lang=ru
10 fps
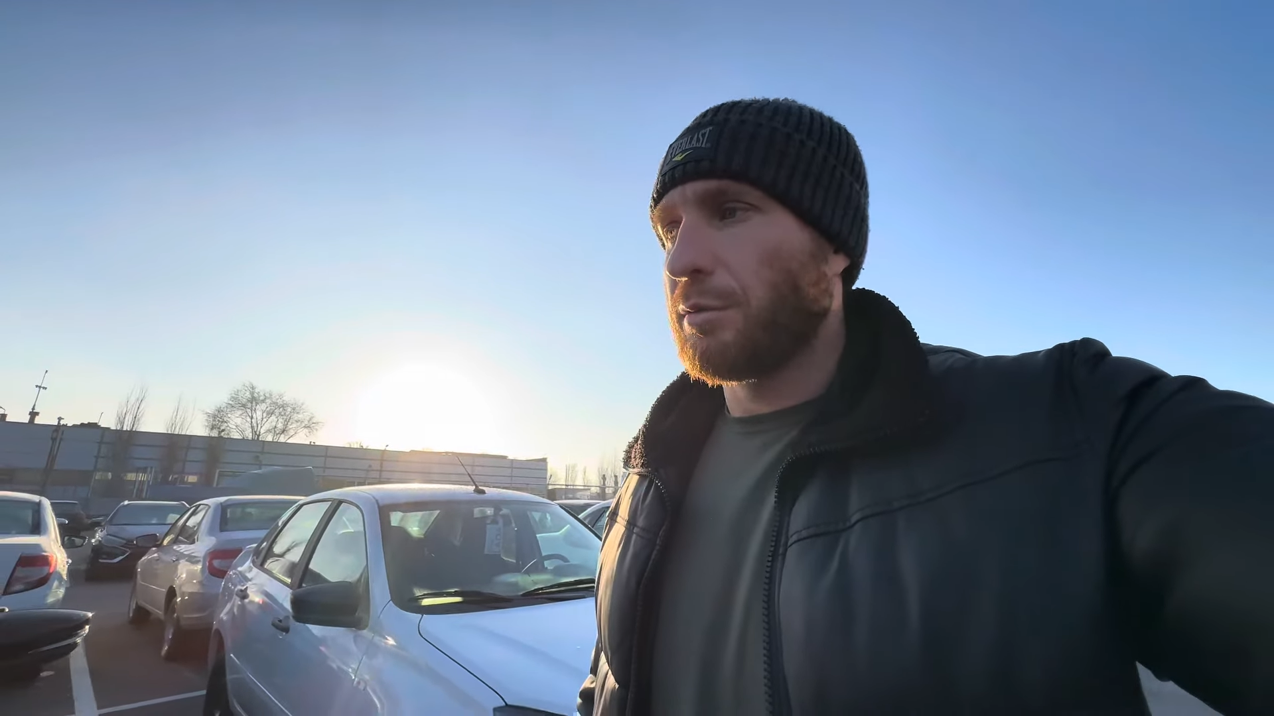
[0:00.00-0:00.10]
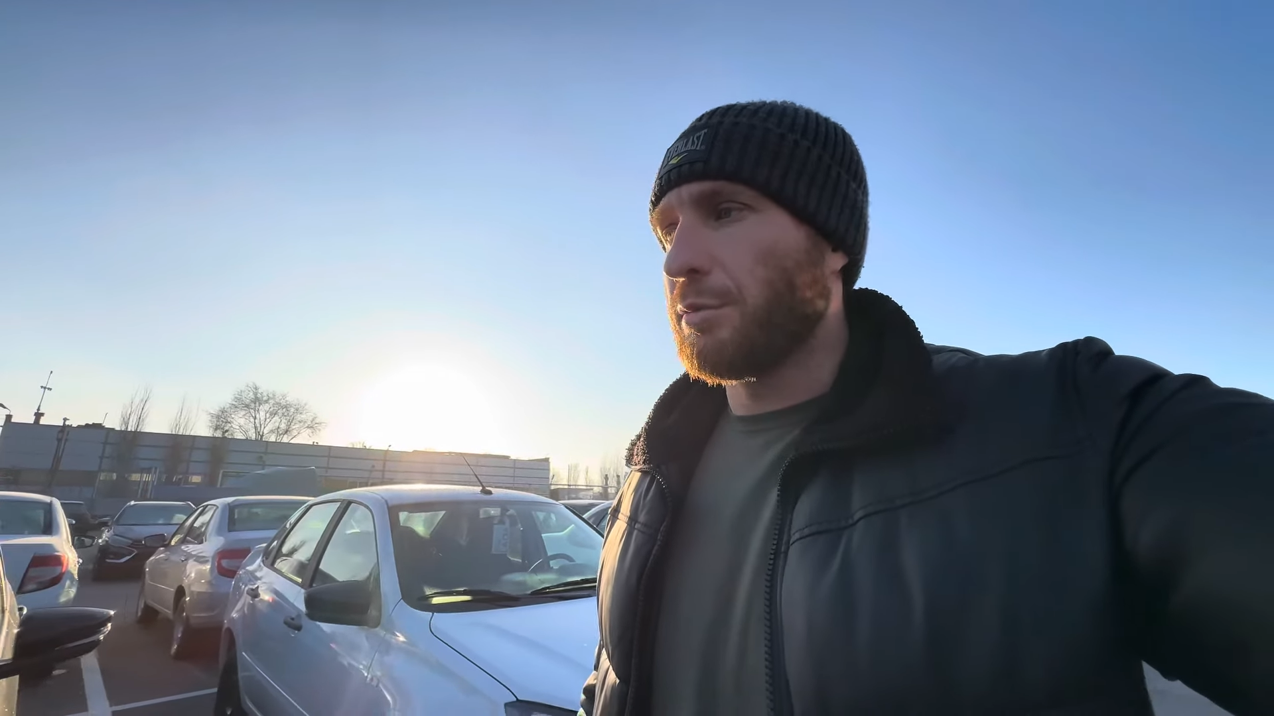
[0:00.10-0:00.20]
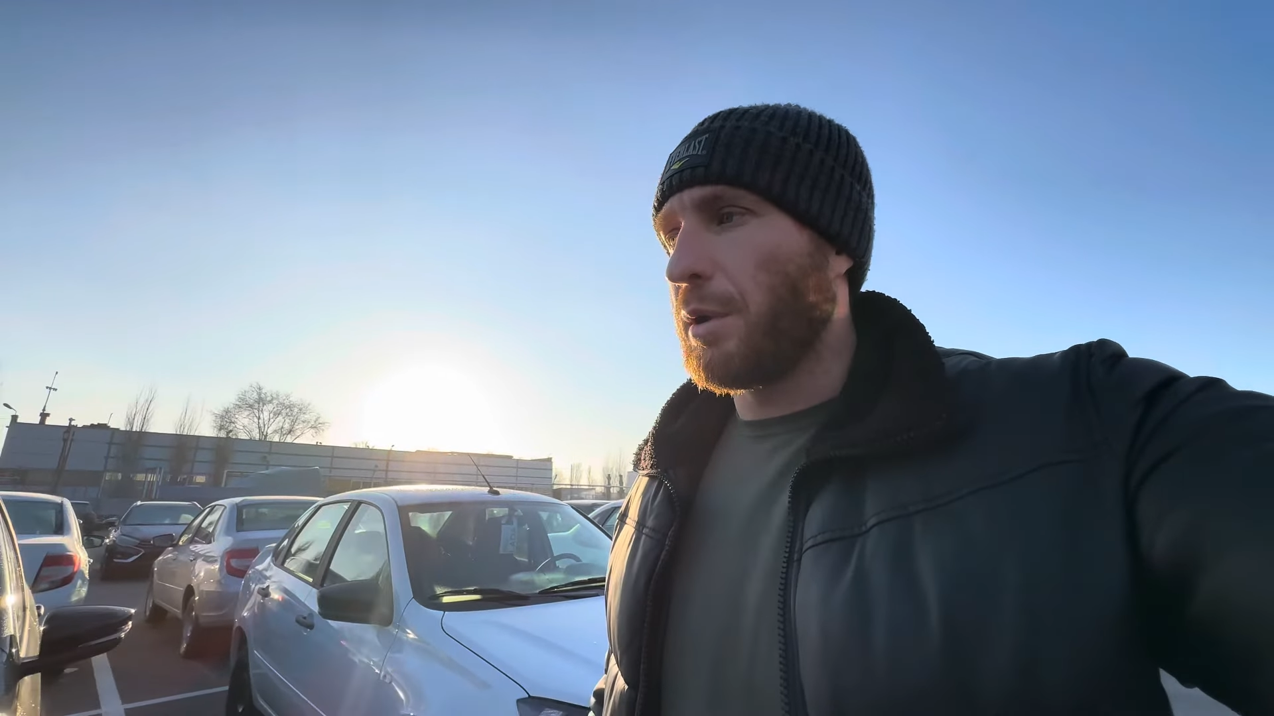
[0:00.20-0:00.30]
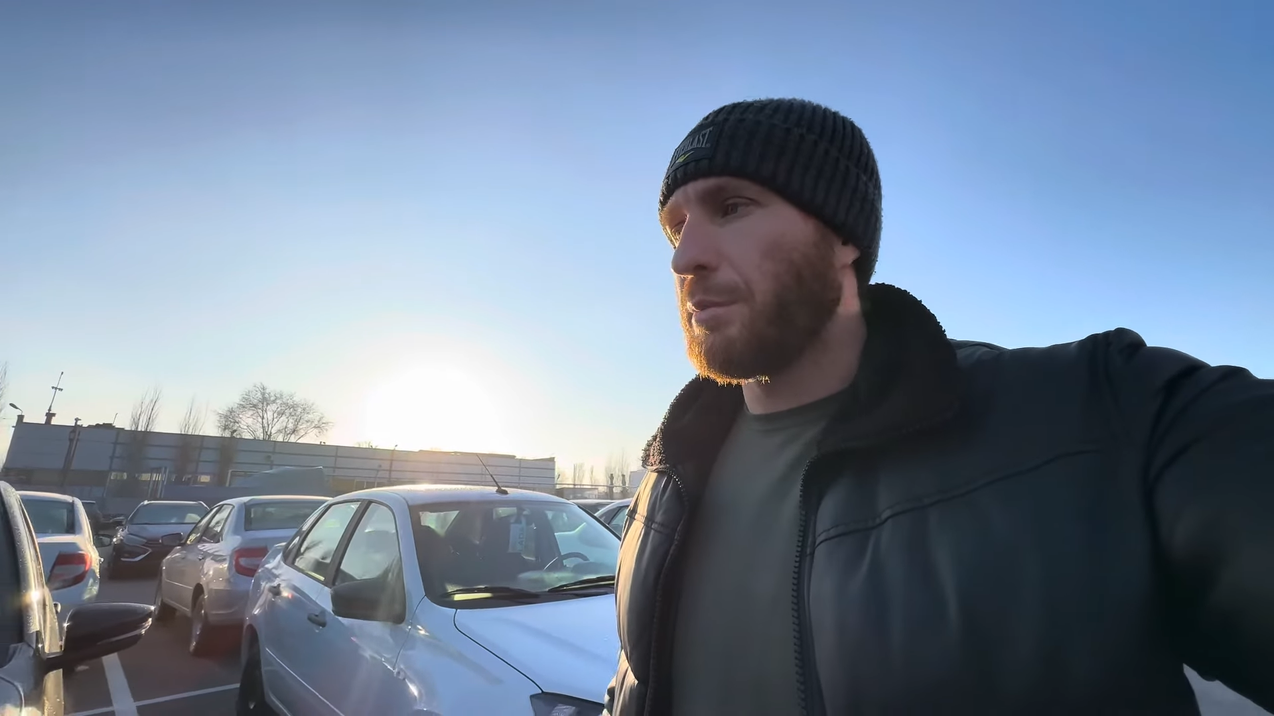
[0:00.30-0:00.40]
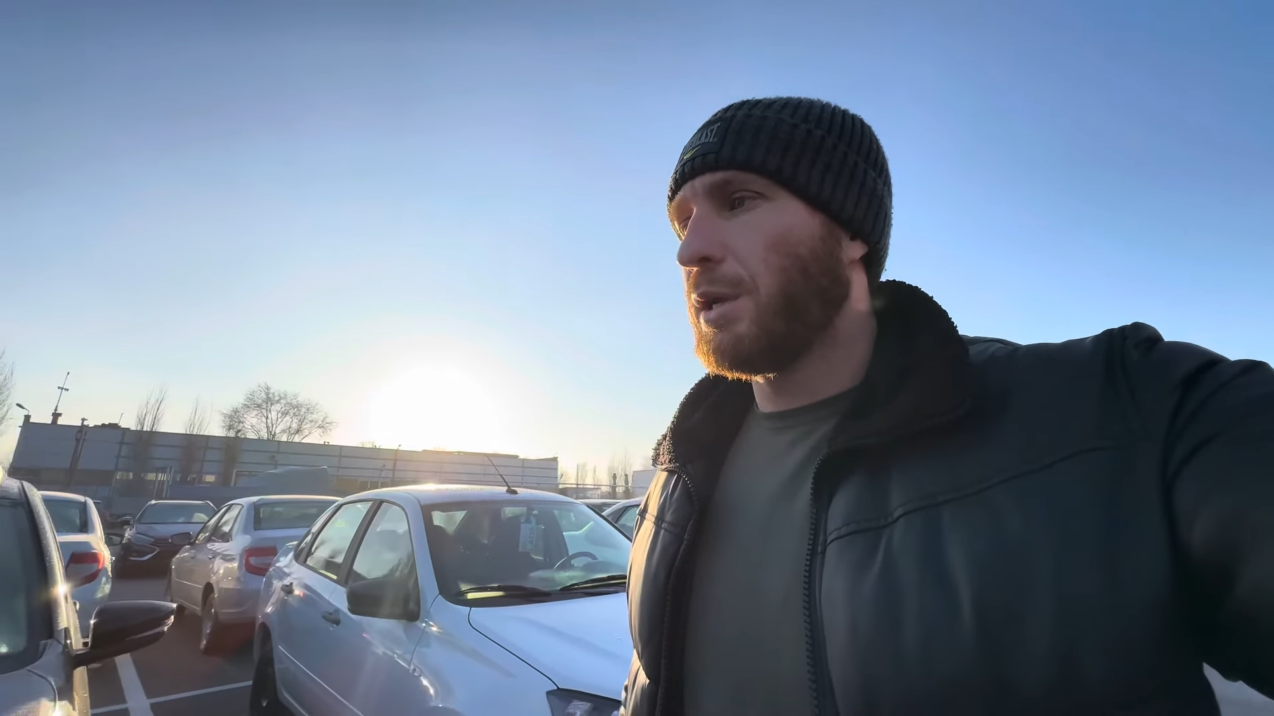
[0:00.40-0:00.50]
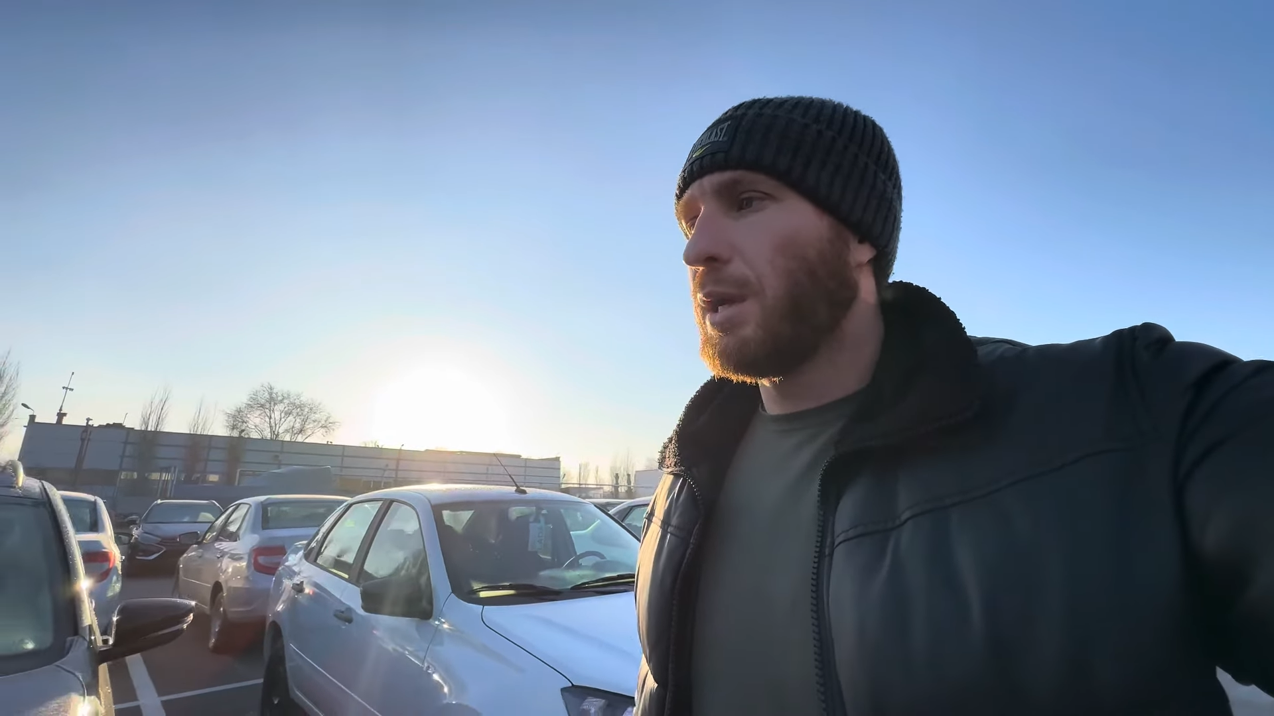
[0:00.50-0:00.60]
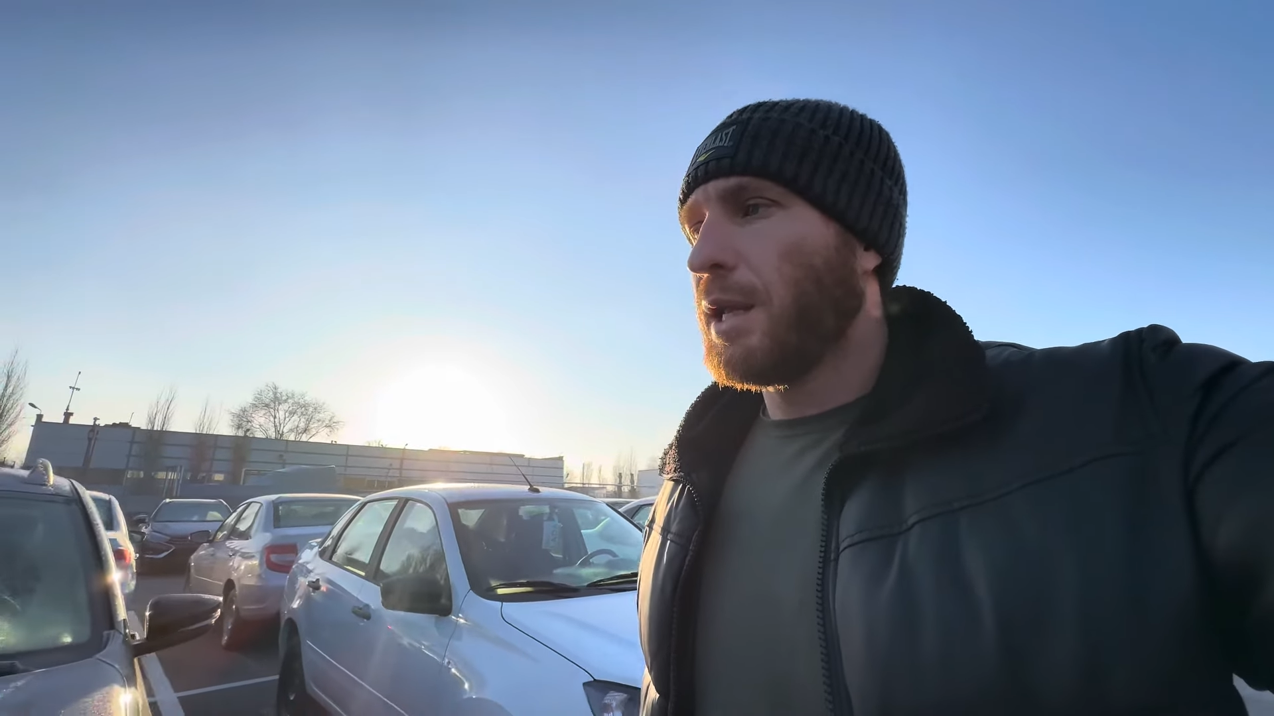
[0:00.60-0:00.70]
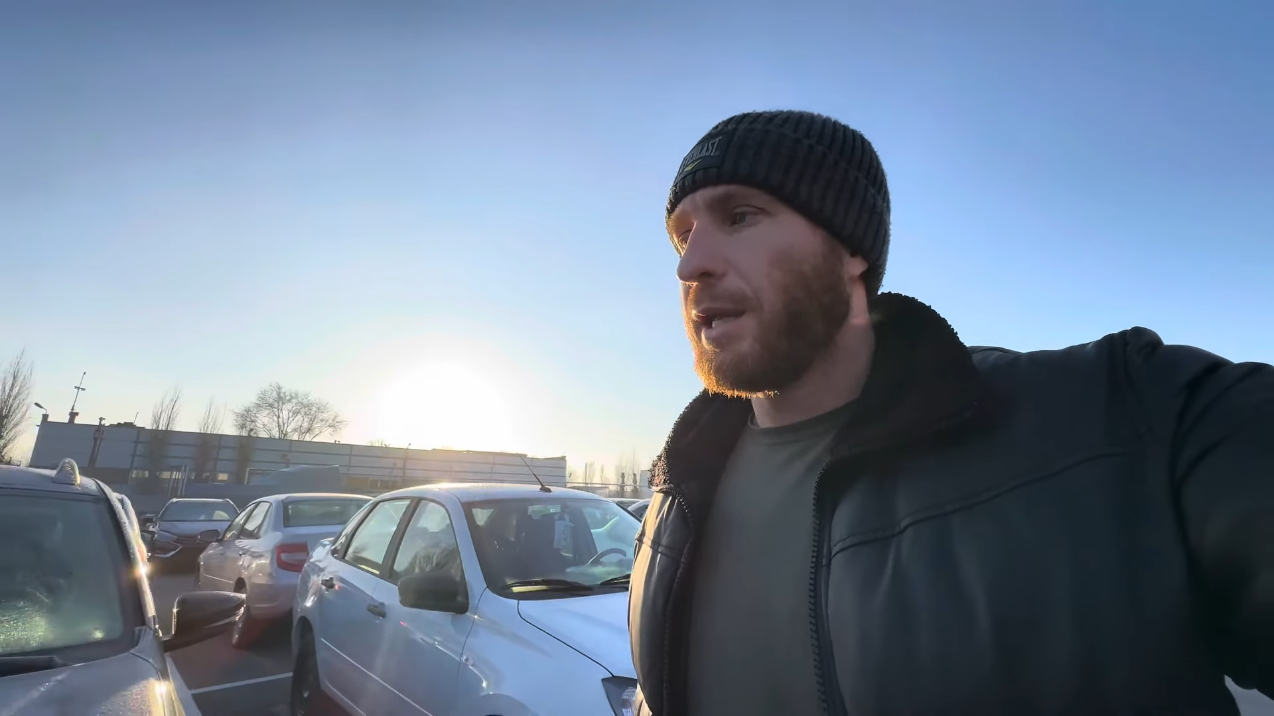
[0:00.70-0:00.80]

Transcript: автомобиль,